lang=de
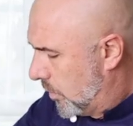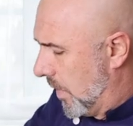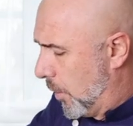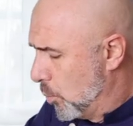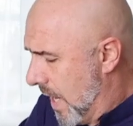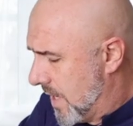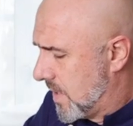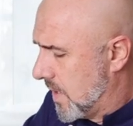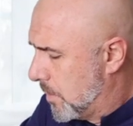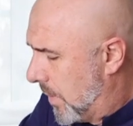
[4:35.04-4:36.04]
Warum
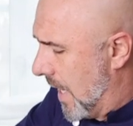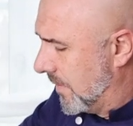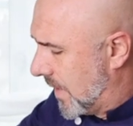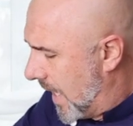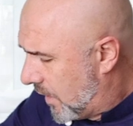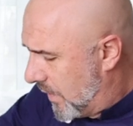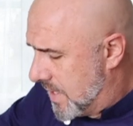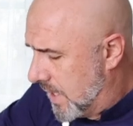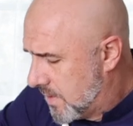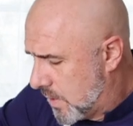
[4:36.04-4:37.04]
heißt das Brandteig? Weil
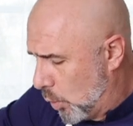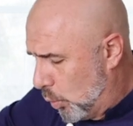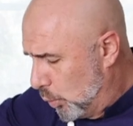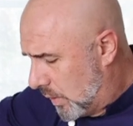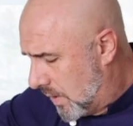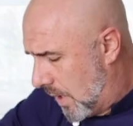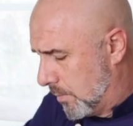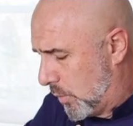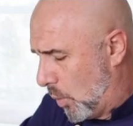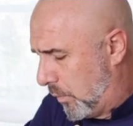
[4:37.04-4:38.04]
es jetzt da unten
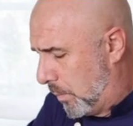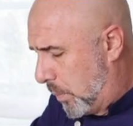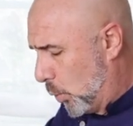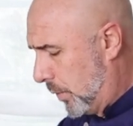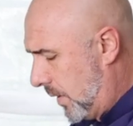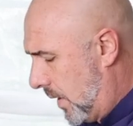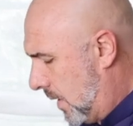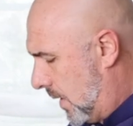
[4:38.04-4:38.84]
am Topfboden